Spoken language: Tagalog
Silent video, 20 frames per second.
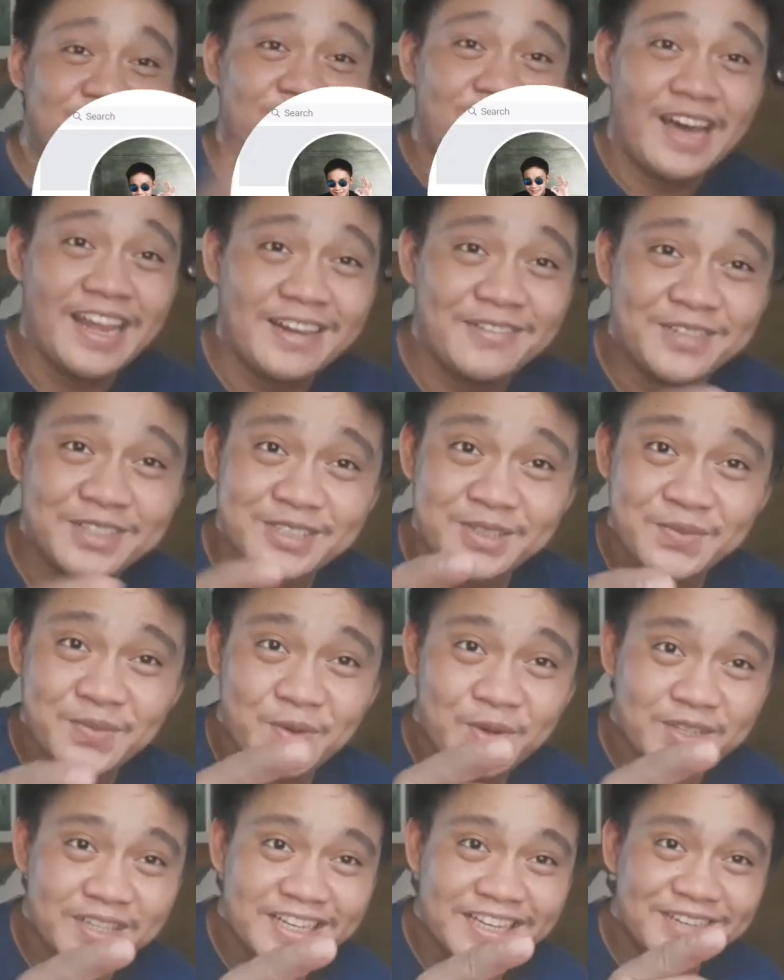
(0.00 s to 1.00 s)
Para
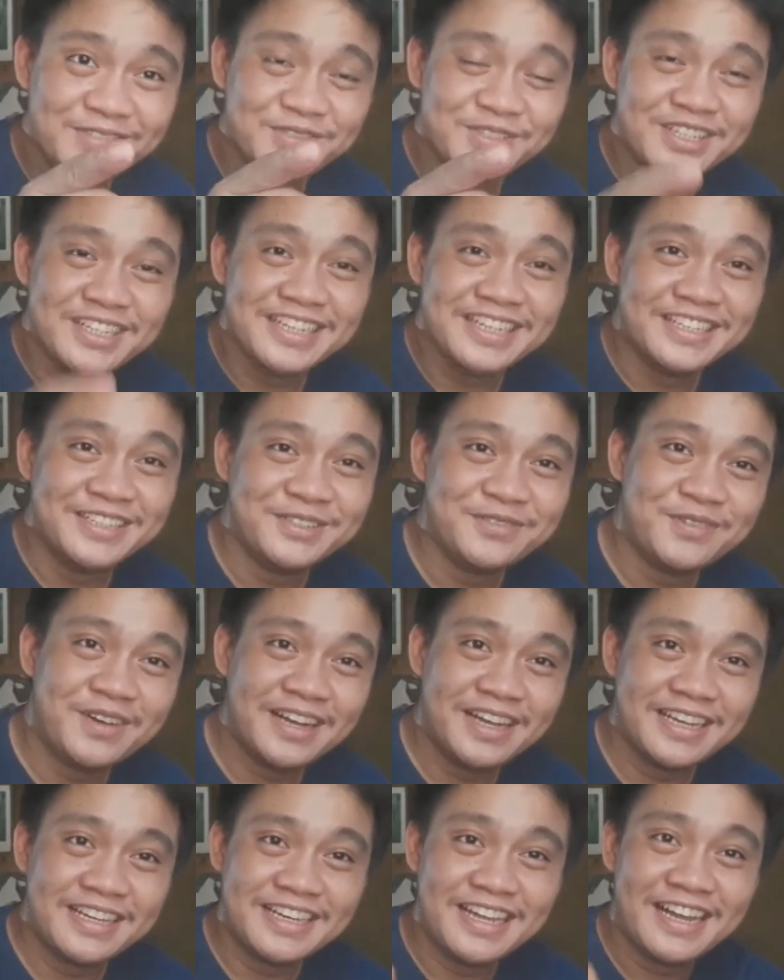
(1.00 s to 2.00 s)
masuportahan mo na yung
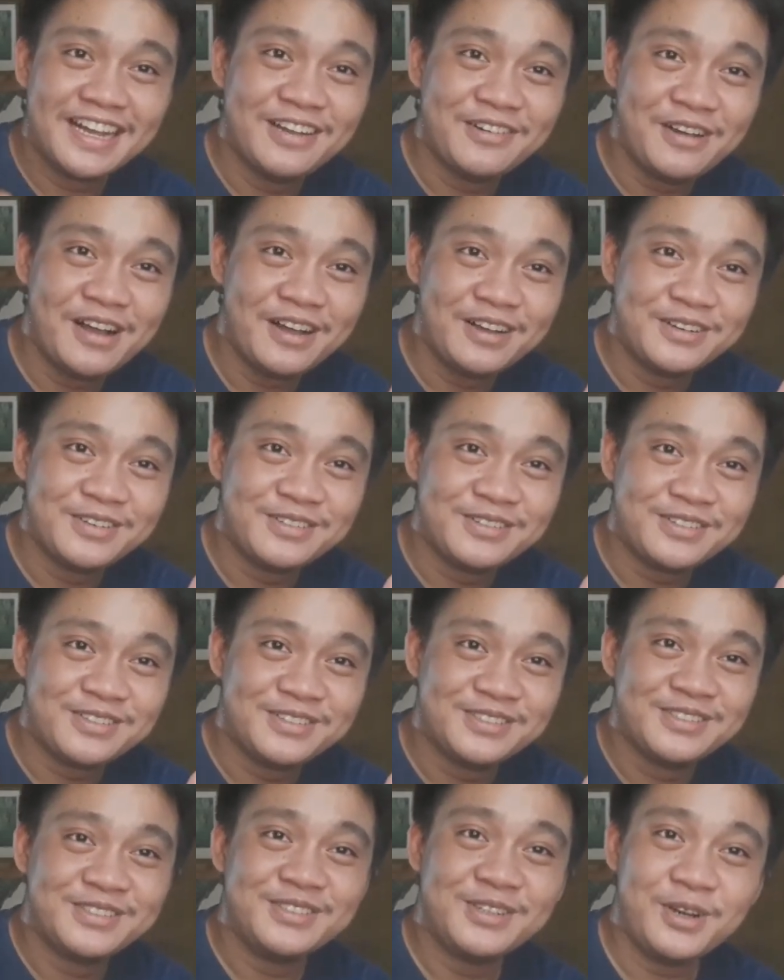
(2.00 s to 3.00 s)
mga ginagawa kong
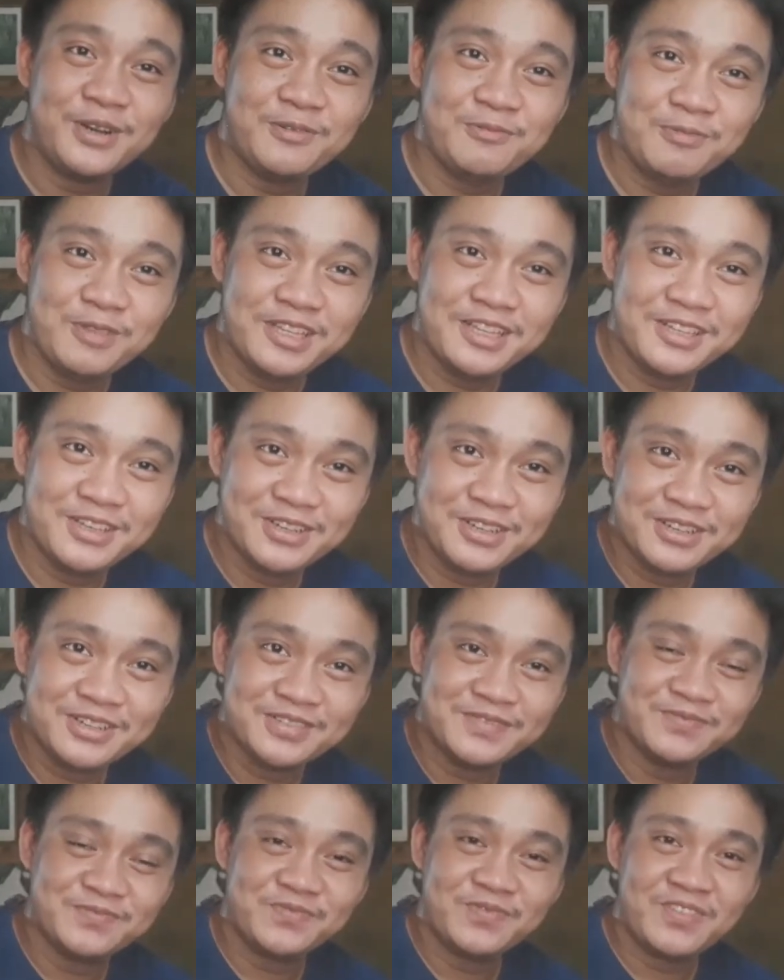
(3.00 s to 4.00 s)
short video.
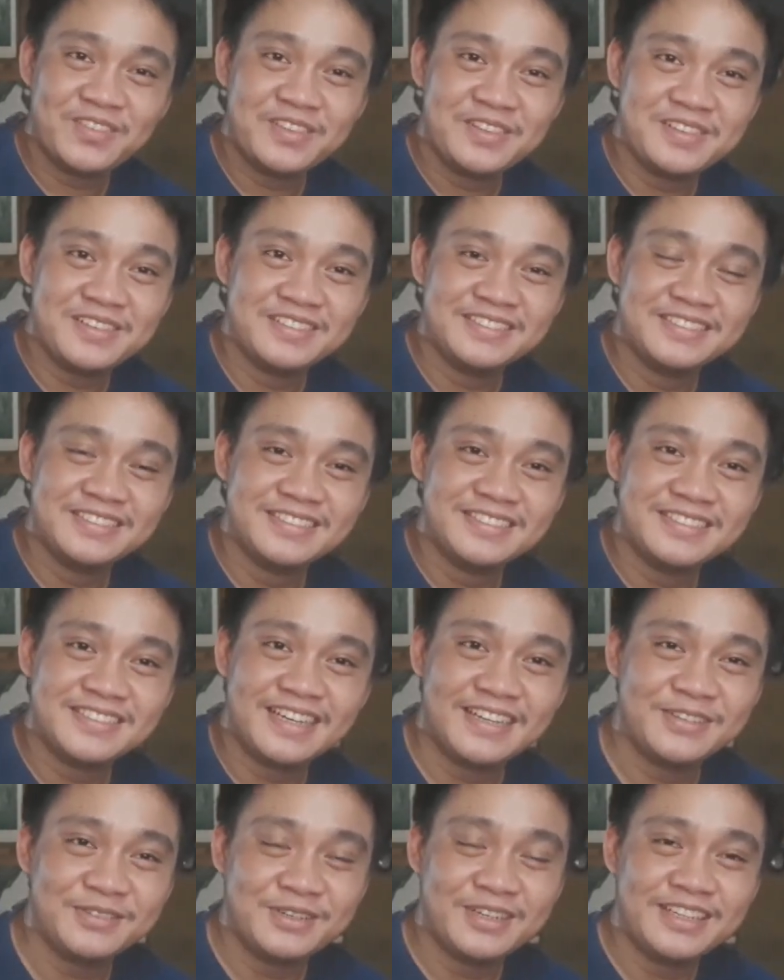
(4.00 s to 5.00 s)

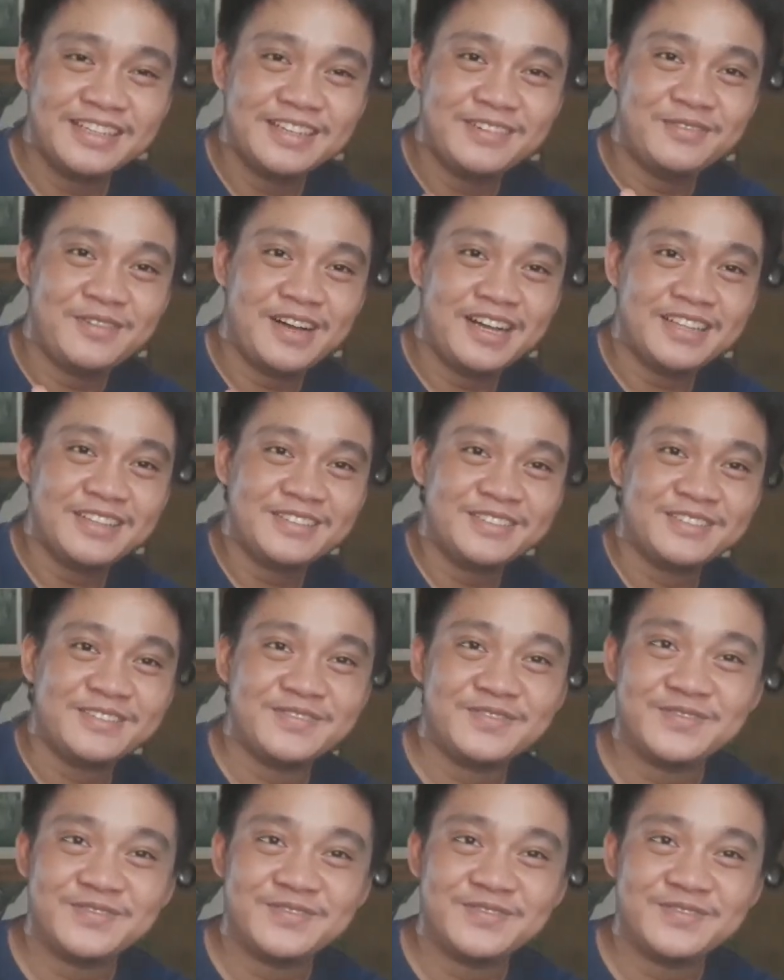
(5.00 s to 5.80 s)
Katulad ng mga to.